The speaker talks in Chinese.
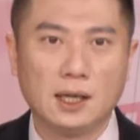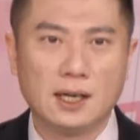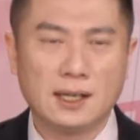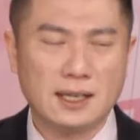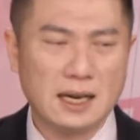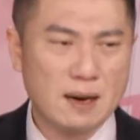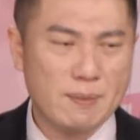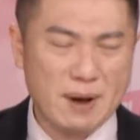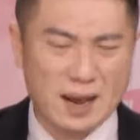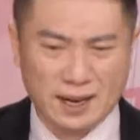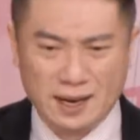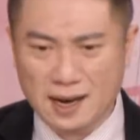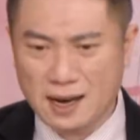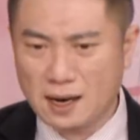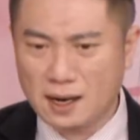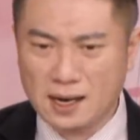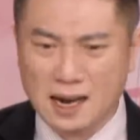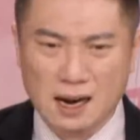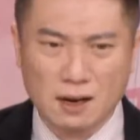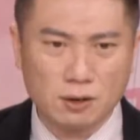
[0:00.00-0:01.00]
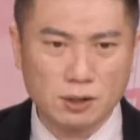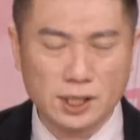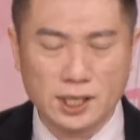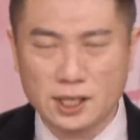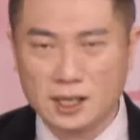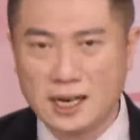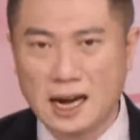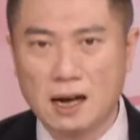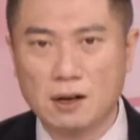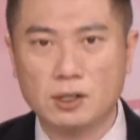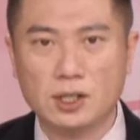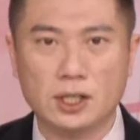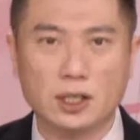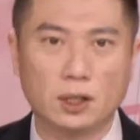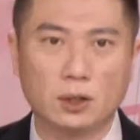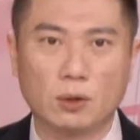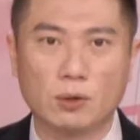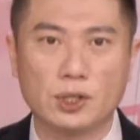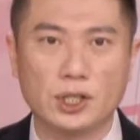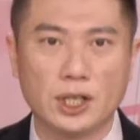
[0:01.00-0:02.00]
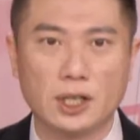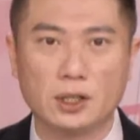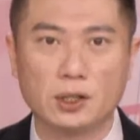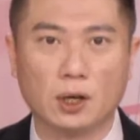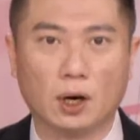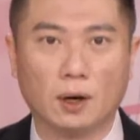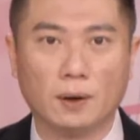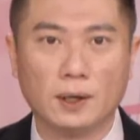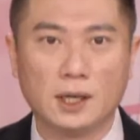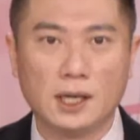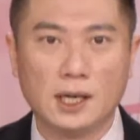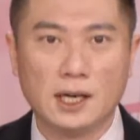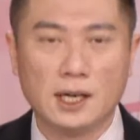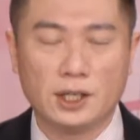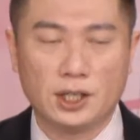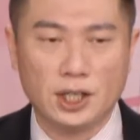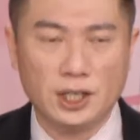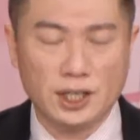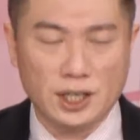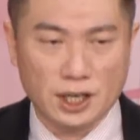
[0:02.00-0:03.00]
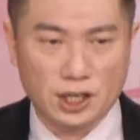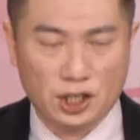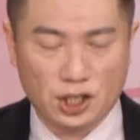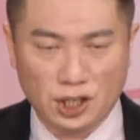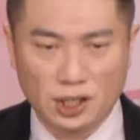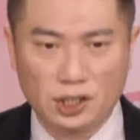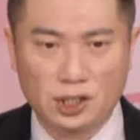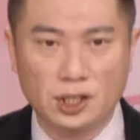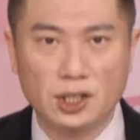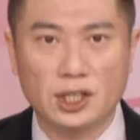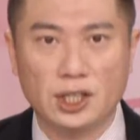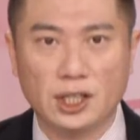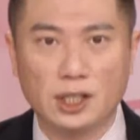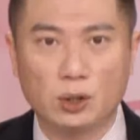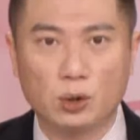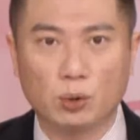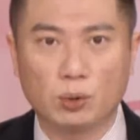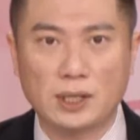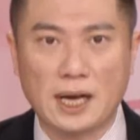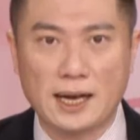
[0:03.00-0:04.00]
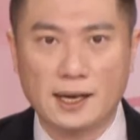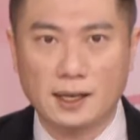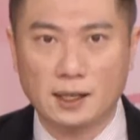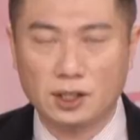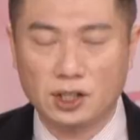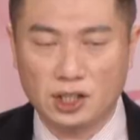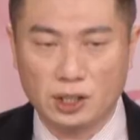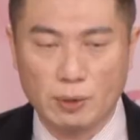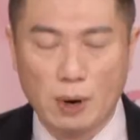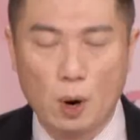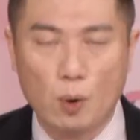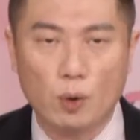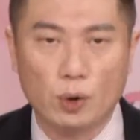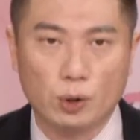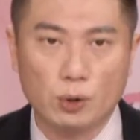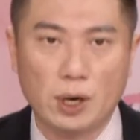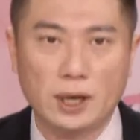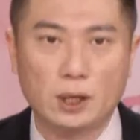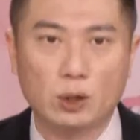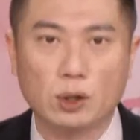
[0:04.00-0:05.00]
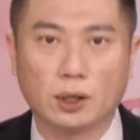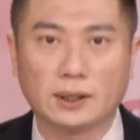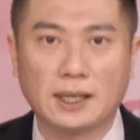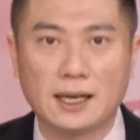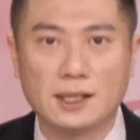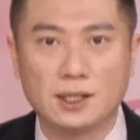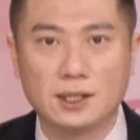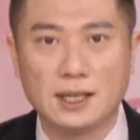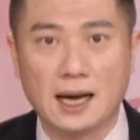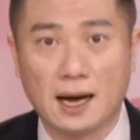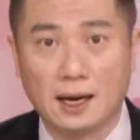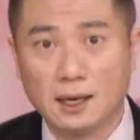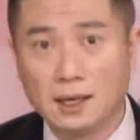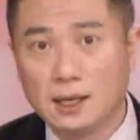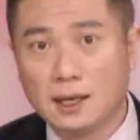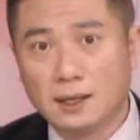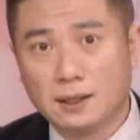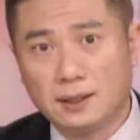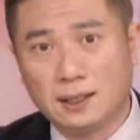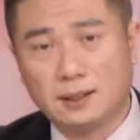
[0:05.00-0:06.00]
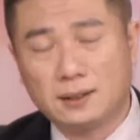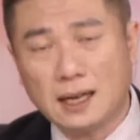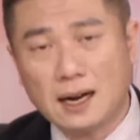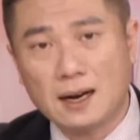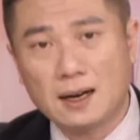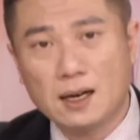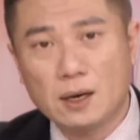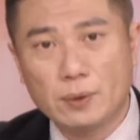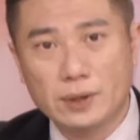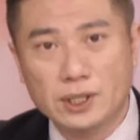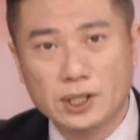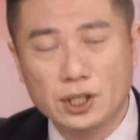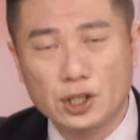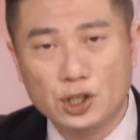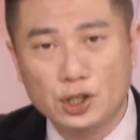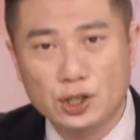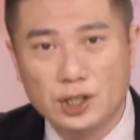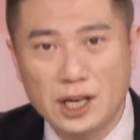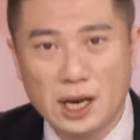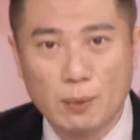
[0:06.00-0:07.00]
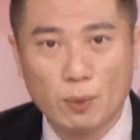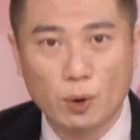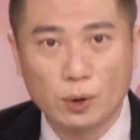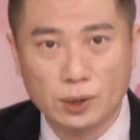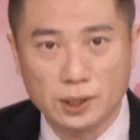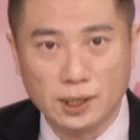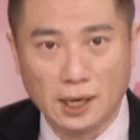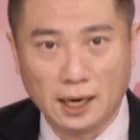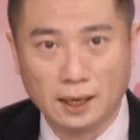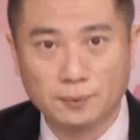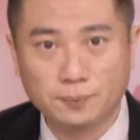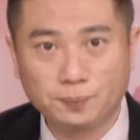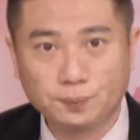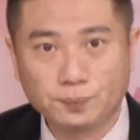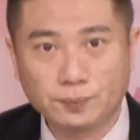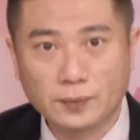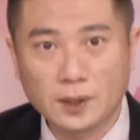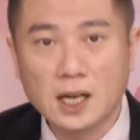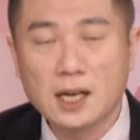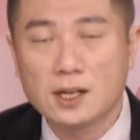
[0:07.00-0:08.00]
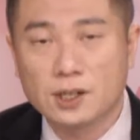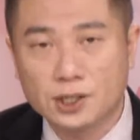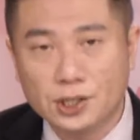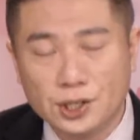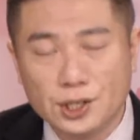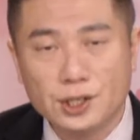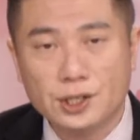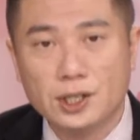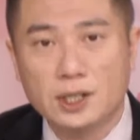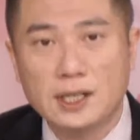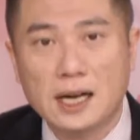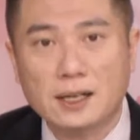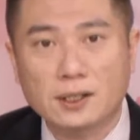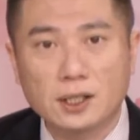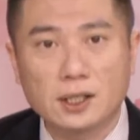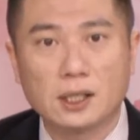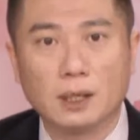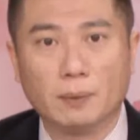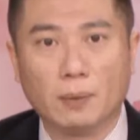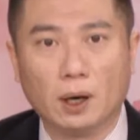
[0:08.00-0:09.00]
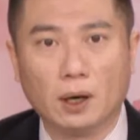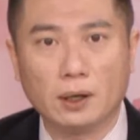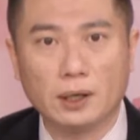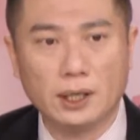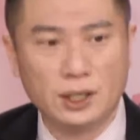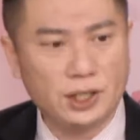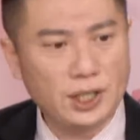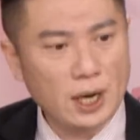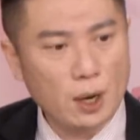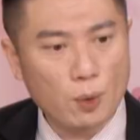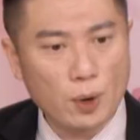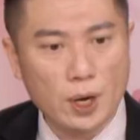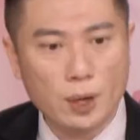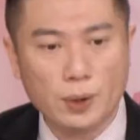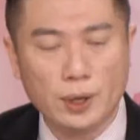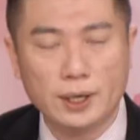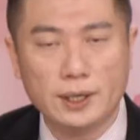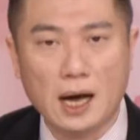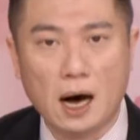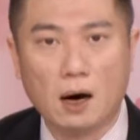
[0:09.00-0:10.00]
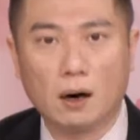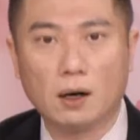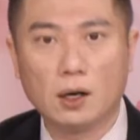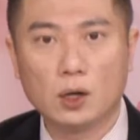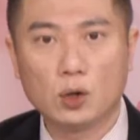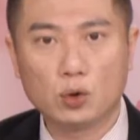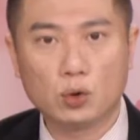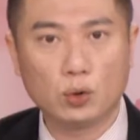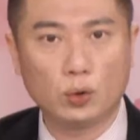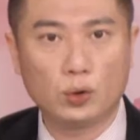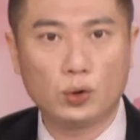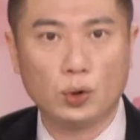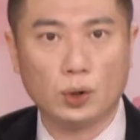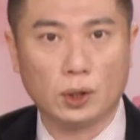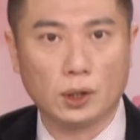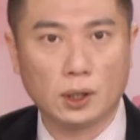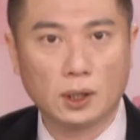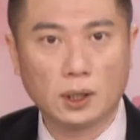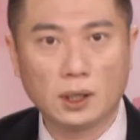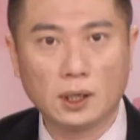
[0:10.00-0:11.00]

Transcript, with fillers: 那你每天看到这些看到这些东西的时候，其实你的心思已经处在一个极为混乱的状态之下。你当然认为这是世界末日啊！事实上是什么？一切回归到数据，